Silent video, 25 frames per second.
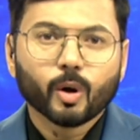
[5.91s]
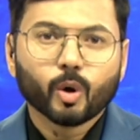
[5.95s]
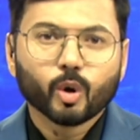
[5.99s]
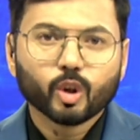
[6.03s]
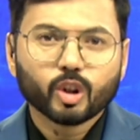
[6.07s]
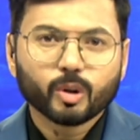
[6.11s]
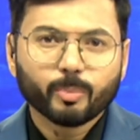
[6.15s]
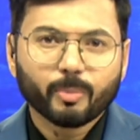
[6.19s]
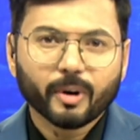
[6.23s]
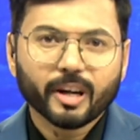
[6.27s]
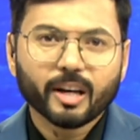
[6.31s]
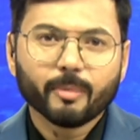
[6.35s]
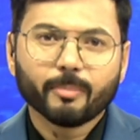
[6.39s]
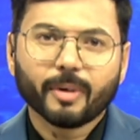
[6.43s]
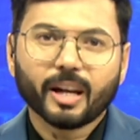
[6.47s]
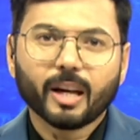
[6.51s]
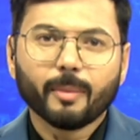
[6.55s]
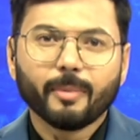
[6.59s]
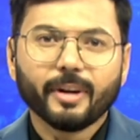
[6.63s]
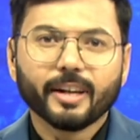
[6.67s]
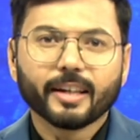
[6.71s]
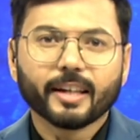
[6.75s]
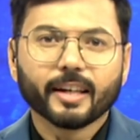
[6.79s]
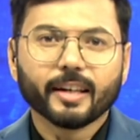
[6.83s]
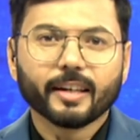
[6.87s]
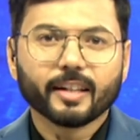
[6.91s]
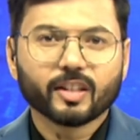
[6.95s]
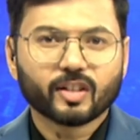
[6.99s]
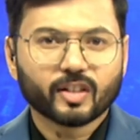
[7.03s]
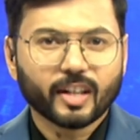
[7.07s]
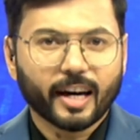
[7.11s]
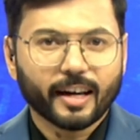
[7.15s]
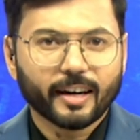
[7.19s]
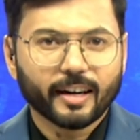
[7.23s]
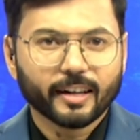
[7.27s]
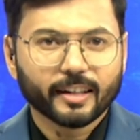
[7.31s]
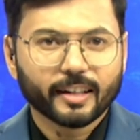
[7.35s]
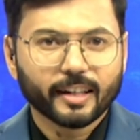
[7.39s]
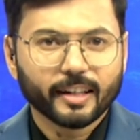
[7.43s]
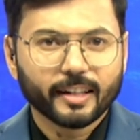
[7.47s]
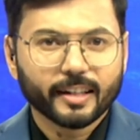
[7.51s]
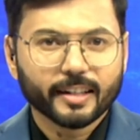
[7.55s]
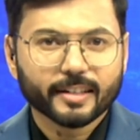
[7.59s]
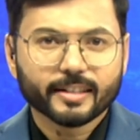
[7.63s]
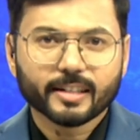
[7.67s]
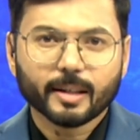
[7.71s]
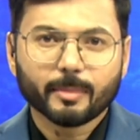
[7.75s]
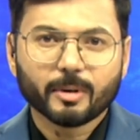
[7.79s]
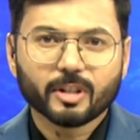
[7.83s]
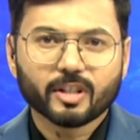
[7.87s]
उत्पन्न मलबे के निस्तारण के लिए
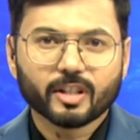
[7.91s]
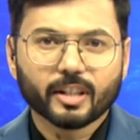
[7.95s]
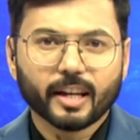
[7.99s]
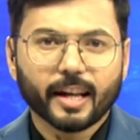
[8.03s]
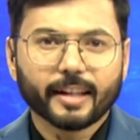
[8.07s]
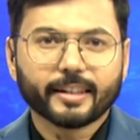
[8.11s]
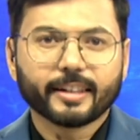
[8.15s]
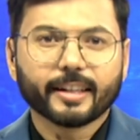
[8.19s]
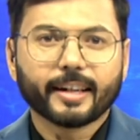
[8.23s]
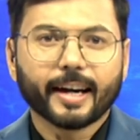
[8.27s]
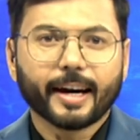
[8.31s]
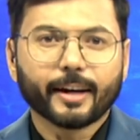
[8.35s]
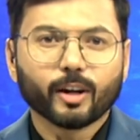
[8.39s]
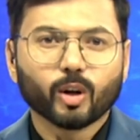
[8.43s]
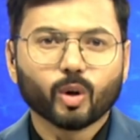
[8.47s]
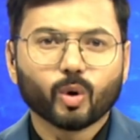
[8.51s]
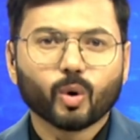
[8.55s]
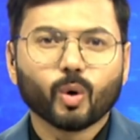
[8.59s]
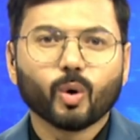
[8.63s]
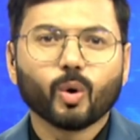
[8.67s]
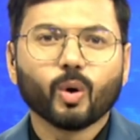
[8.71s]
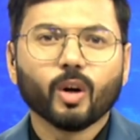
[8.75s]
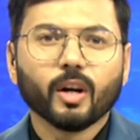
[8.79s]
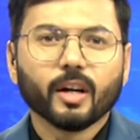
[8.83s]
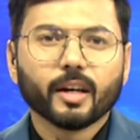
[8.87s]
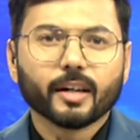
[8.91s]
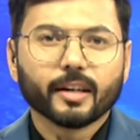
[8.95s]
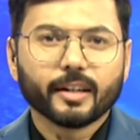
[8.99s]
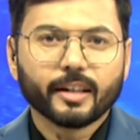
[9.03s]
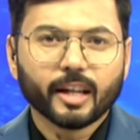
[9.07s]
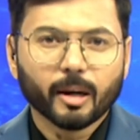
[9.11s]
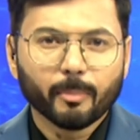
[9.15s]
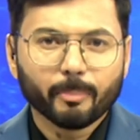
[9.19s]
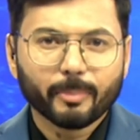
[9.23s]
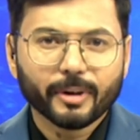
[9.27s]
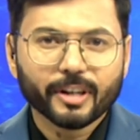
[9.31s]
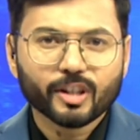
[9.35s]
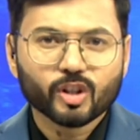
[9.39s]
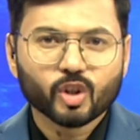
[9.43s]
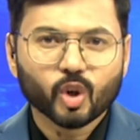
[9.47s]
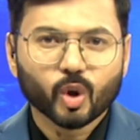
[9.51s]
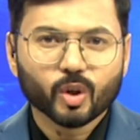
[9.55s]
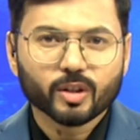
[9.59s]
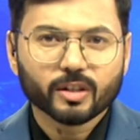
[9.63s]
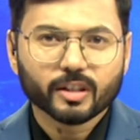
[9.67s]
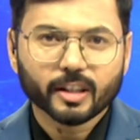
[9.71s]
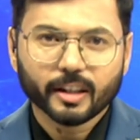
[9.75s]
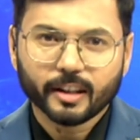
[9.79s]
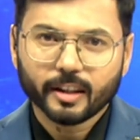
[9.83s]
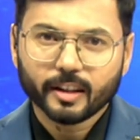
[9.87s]
सभी जिलाधिकारियों को डंपिंग
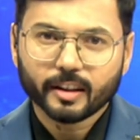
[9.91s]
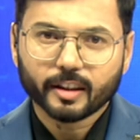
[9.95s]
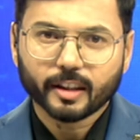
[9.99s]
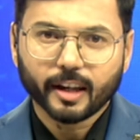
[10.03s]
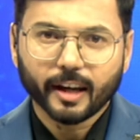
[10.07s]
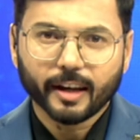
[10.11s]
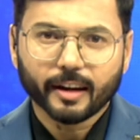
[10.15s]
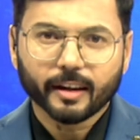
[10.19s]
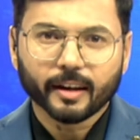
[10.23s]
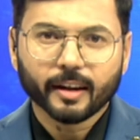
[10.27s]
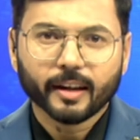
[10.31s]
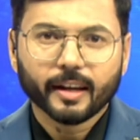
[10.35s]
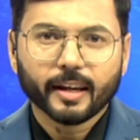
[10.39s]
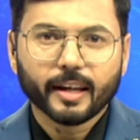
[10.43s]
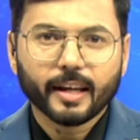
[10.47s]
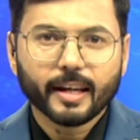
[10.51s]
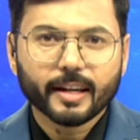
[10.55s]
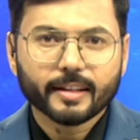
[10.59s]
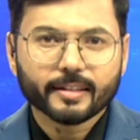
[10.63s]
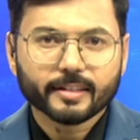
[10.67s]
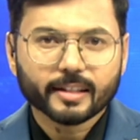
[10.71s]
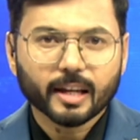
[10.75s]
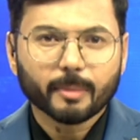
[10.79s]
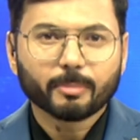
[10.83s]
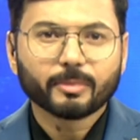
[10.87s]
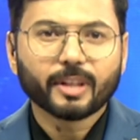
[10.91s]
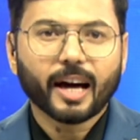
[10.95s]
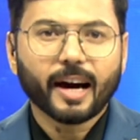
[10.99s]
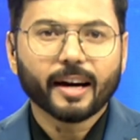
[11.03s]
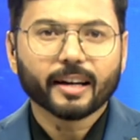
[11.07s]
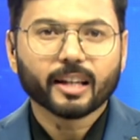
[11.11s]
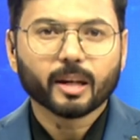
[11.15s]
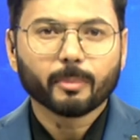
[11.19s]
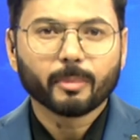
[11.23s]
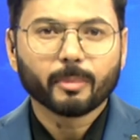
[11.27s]
जोन चिन्हित कर एक सप्ताह के